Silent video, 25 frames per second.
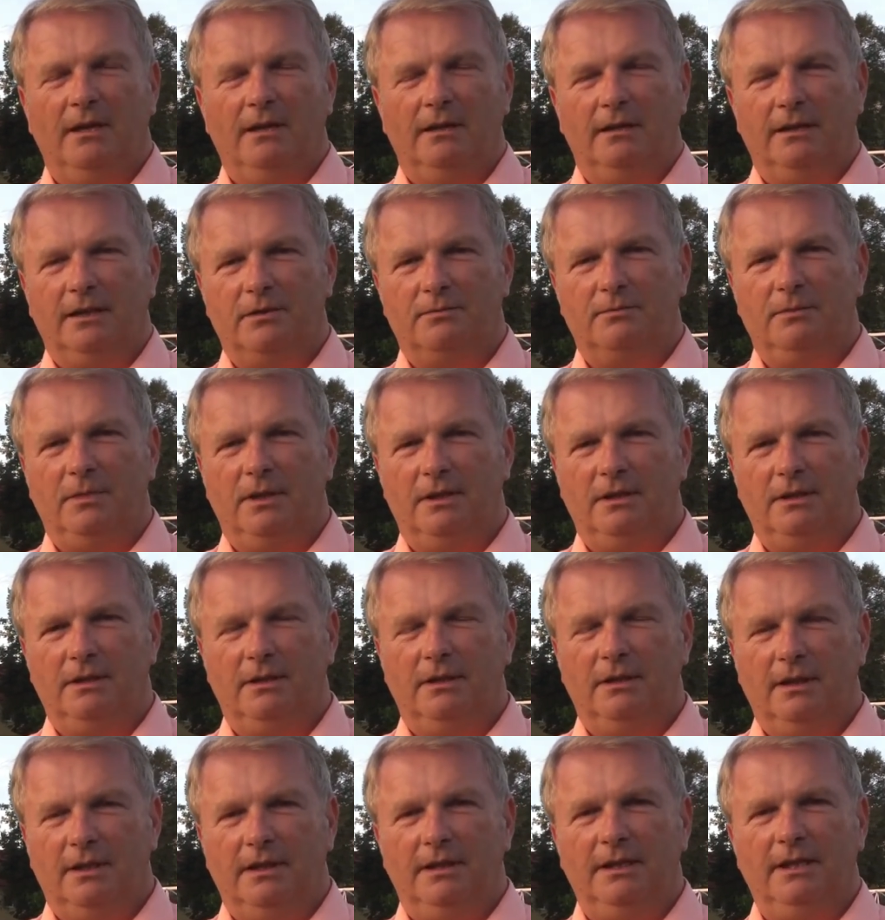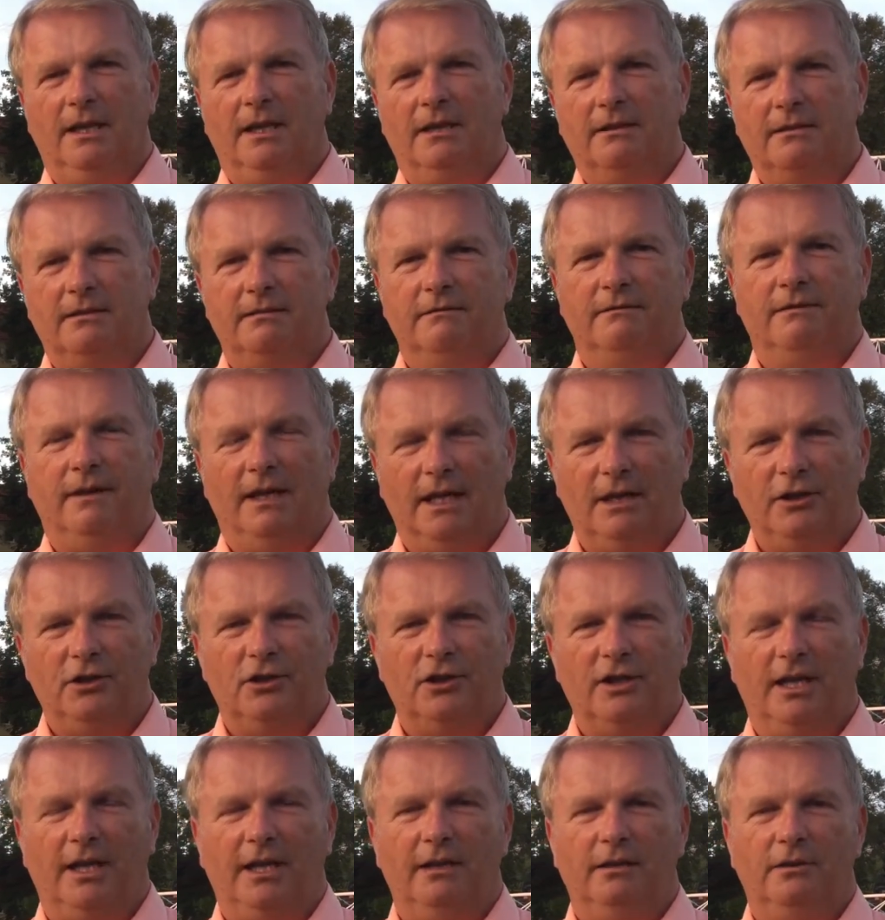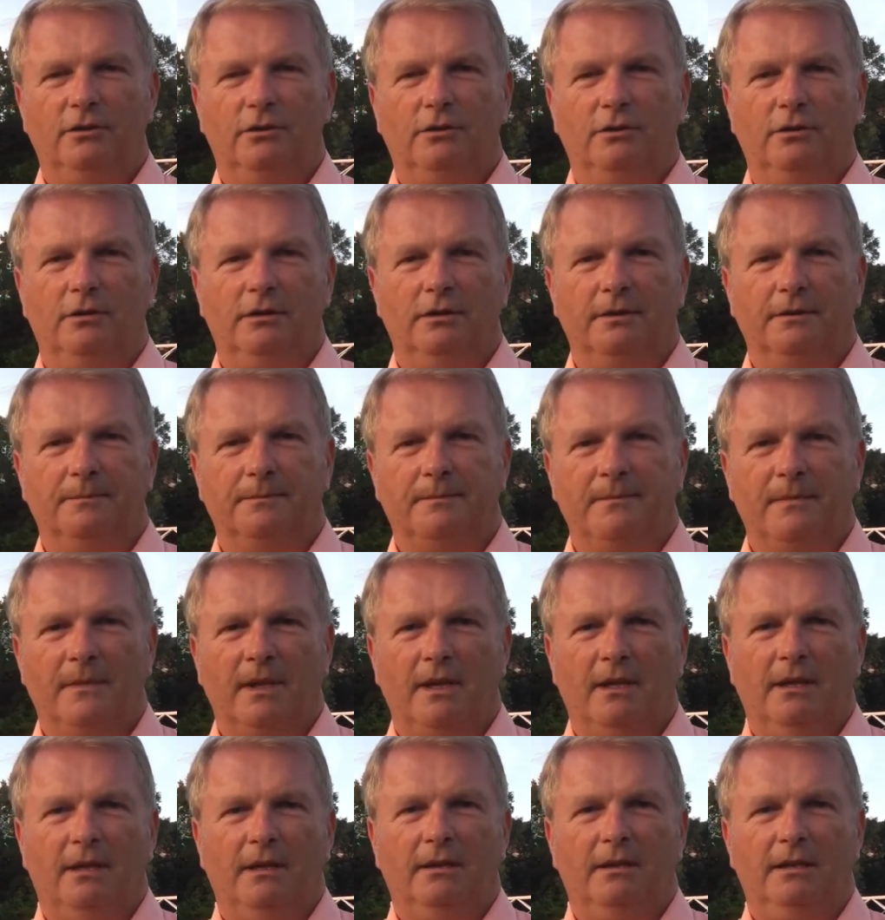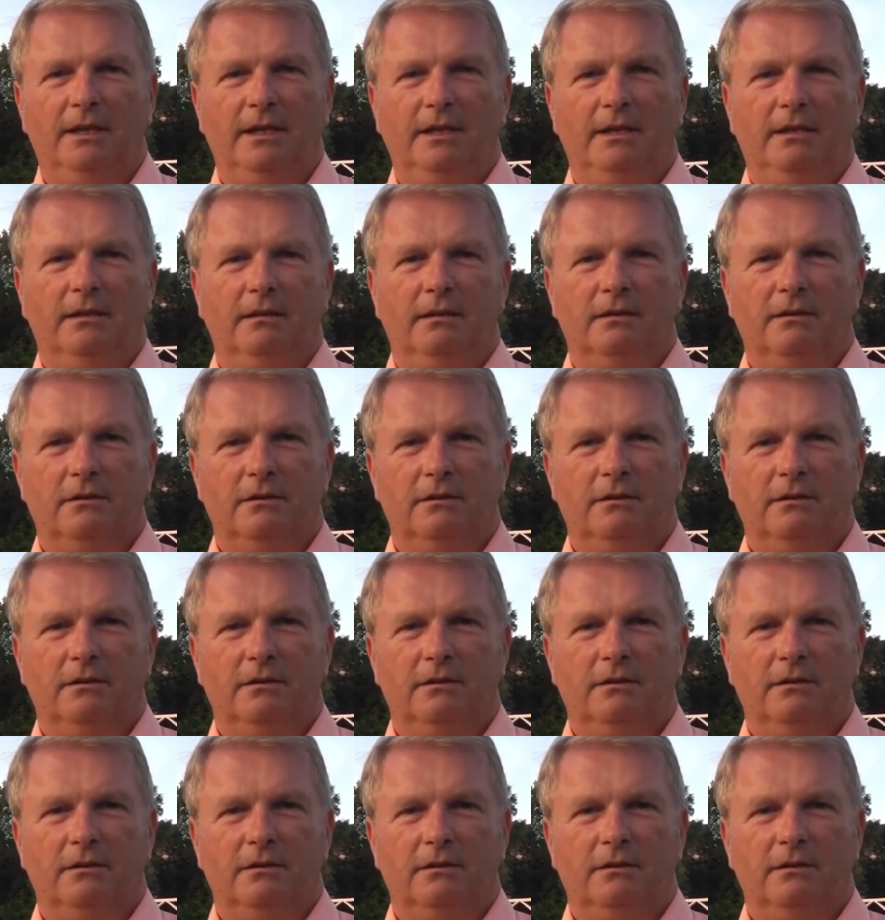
dass man die ganzen Veranstaltungen, die